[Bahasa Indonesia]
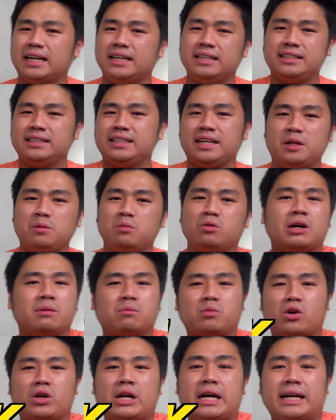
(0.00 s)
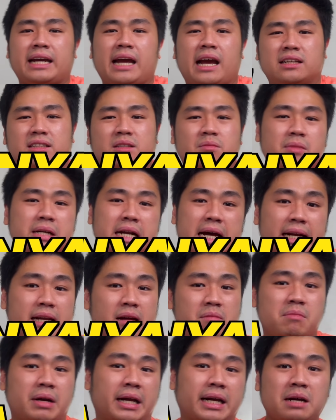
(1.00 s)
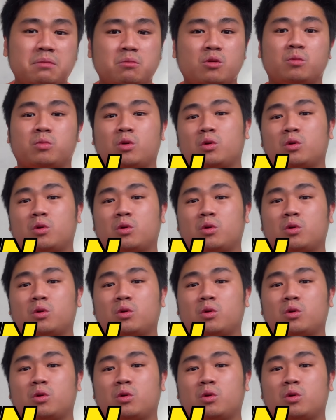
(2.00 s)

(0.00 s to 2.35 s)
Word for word: Yang intinya ini bukan produk yang sebenarnya mereka mau